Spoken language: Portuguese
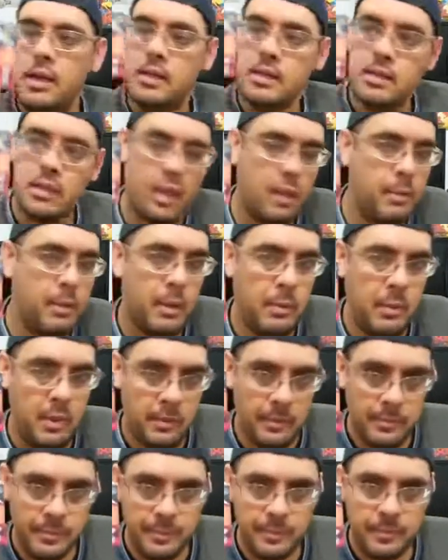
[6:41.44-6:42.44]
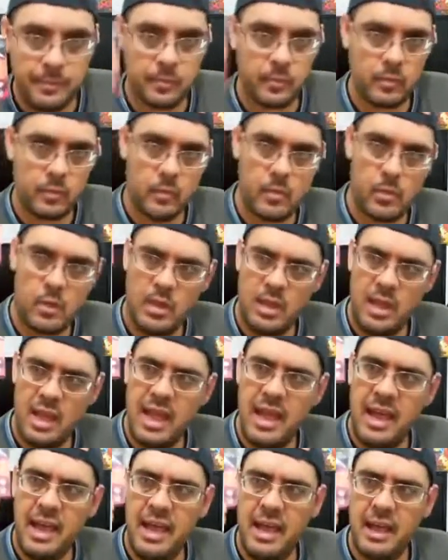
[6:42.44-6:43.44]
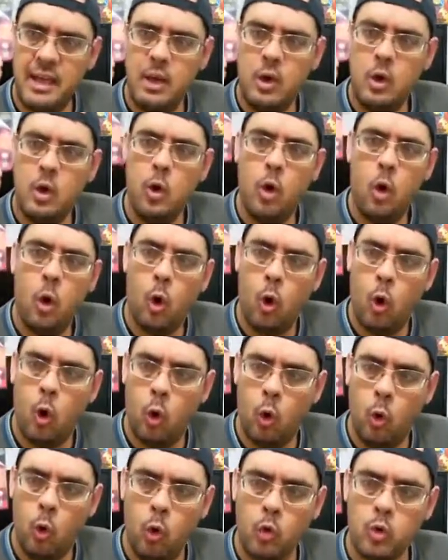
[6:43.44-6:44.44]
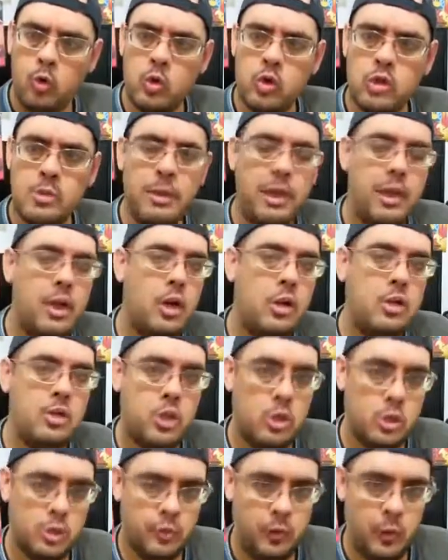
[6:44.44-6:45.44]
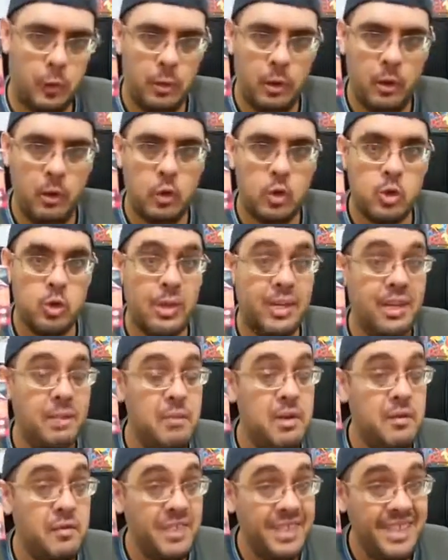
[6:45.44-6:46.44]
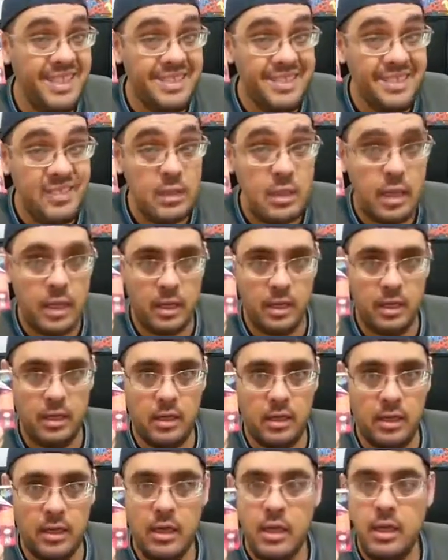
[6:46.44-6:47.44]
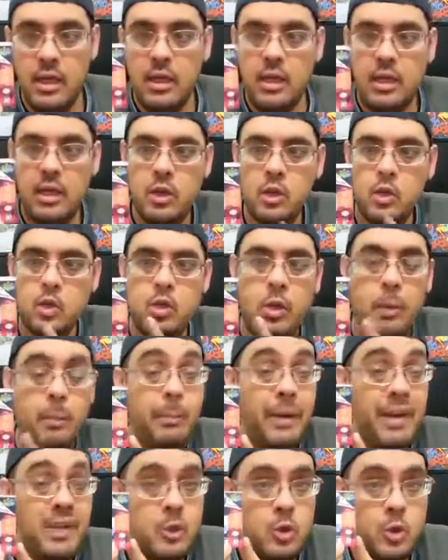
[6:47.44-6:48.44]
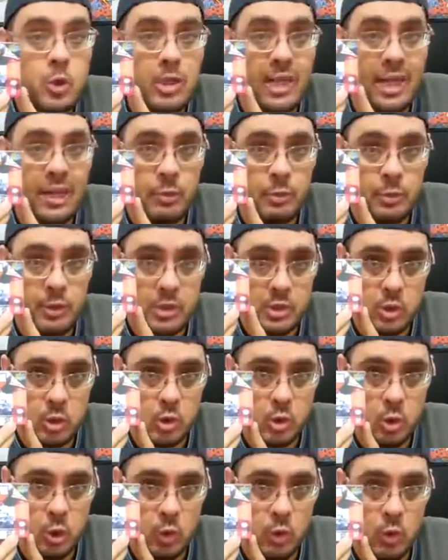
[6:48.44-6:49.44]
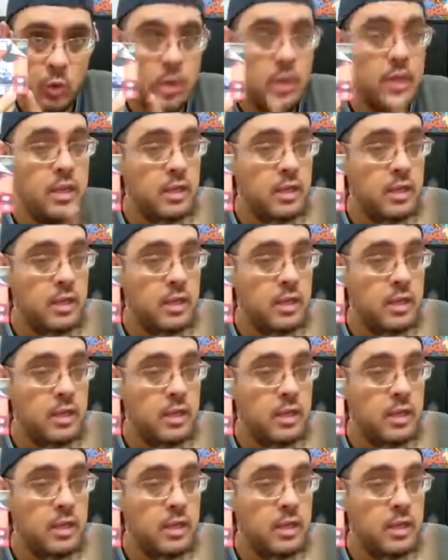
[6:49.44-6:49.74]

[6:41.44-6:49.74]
Esse aqui para mim é um dos melhores jogos de Fórmula 1 que eu joguei na minha vida inteira. Eu sou apaixonado por esse jogo.